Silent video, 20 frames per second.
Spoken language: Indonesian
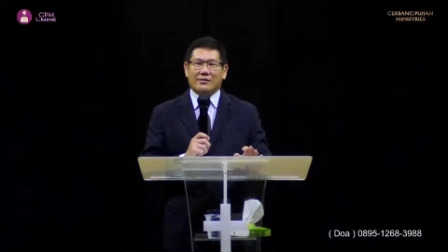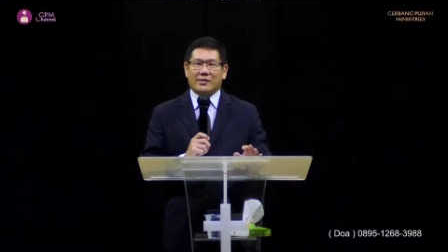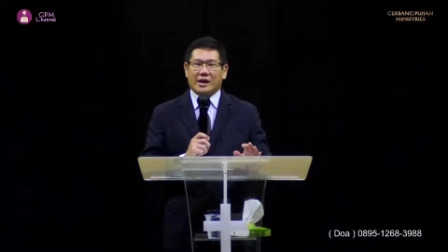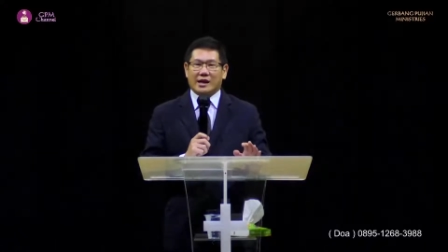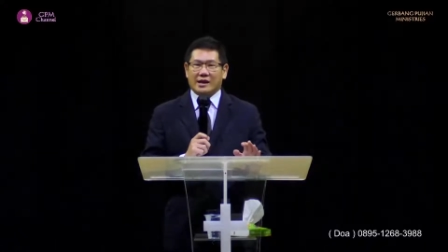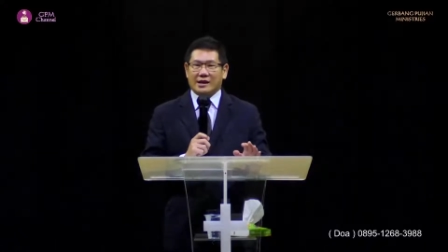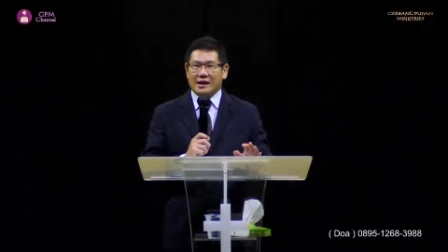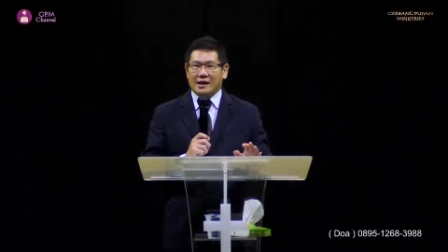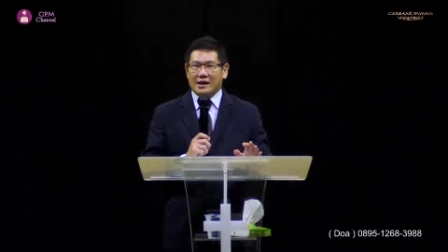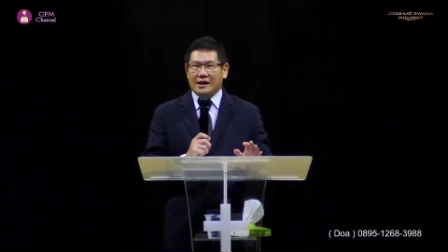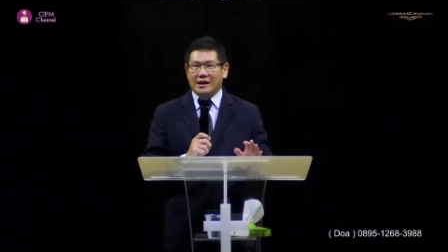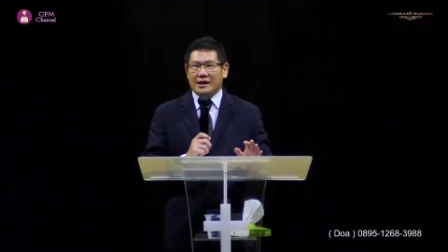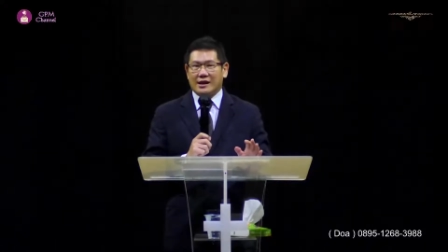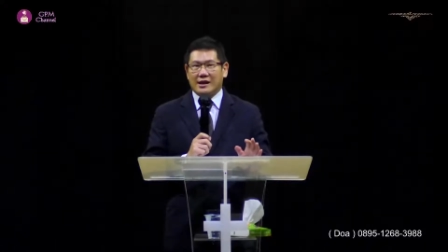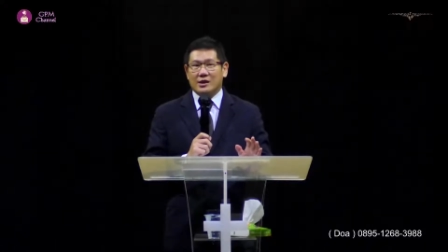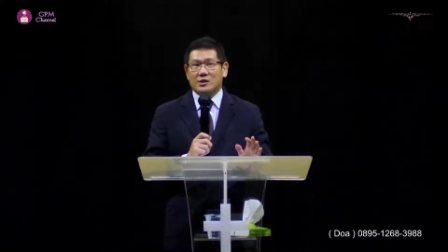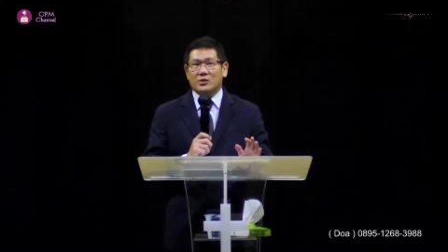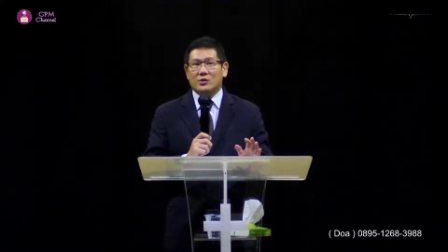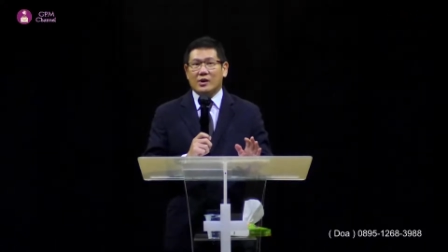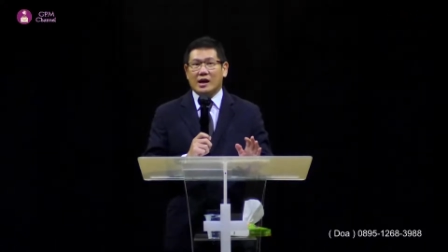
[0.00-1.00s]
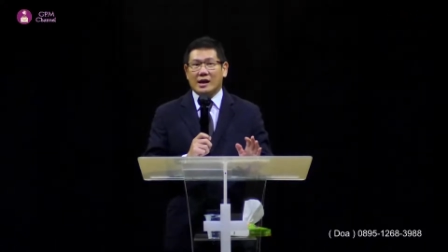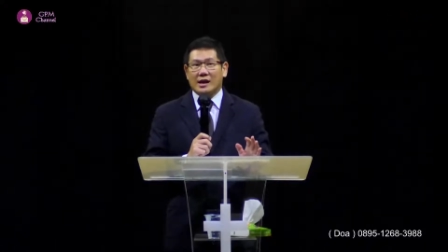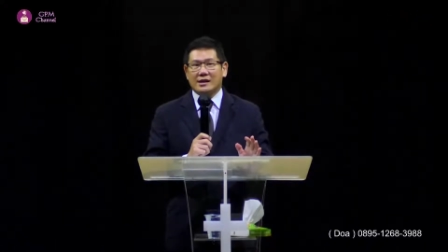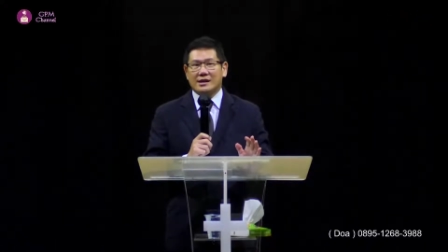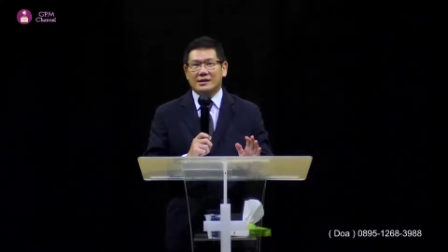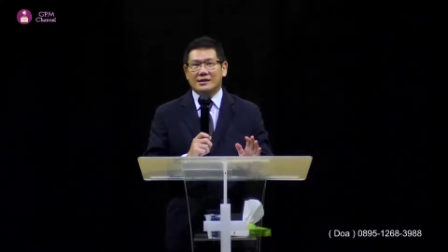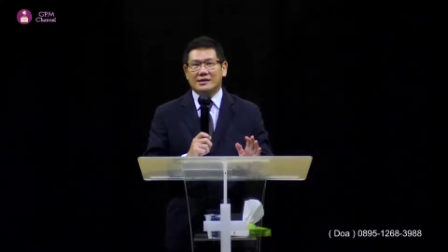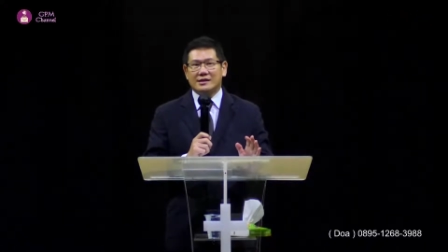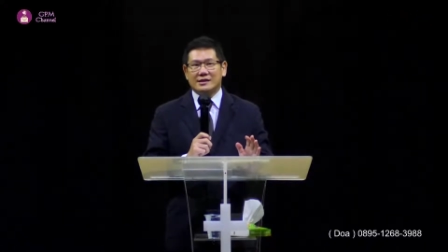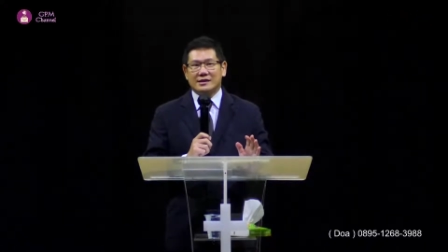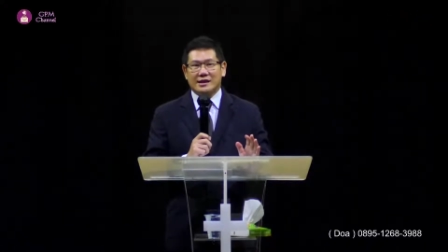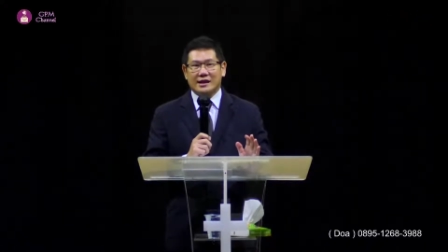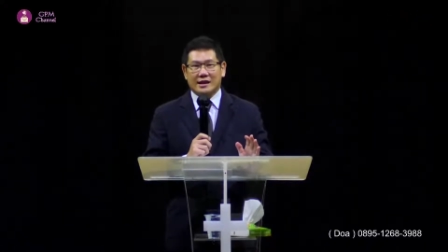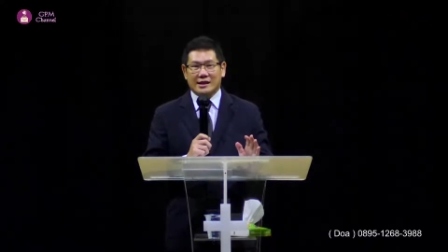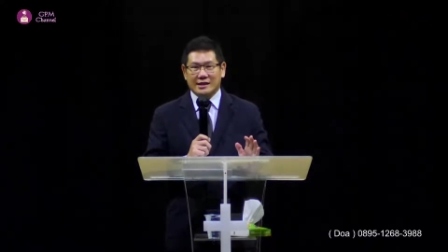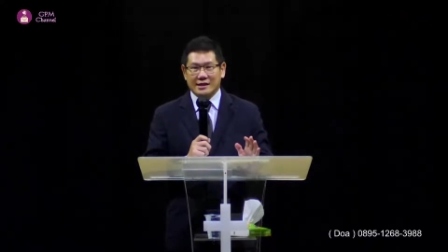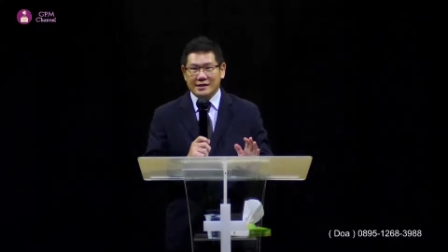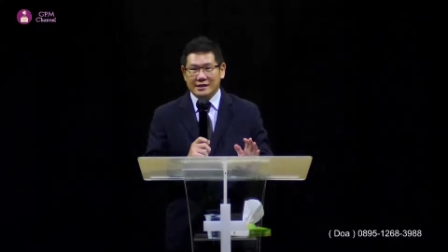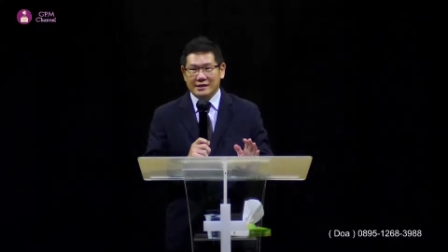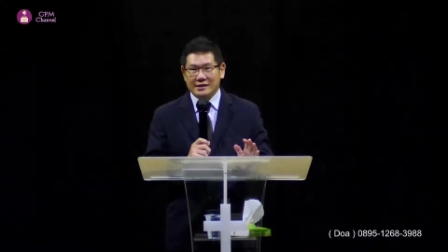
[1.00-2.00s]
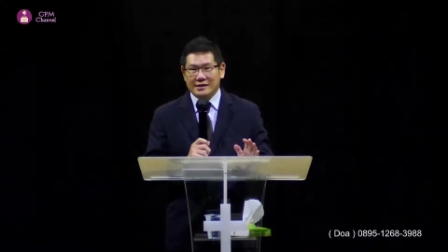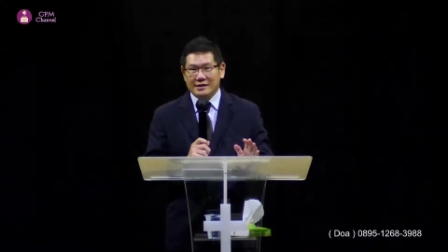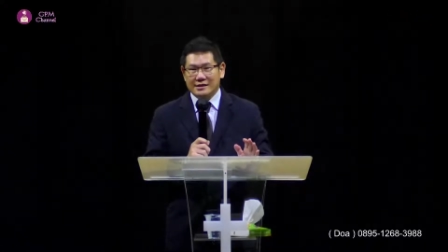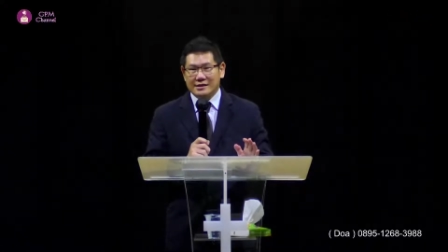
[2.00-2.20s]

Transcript: mereka keluar dari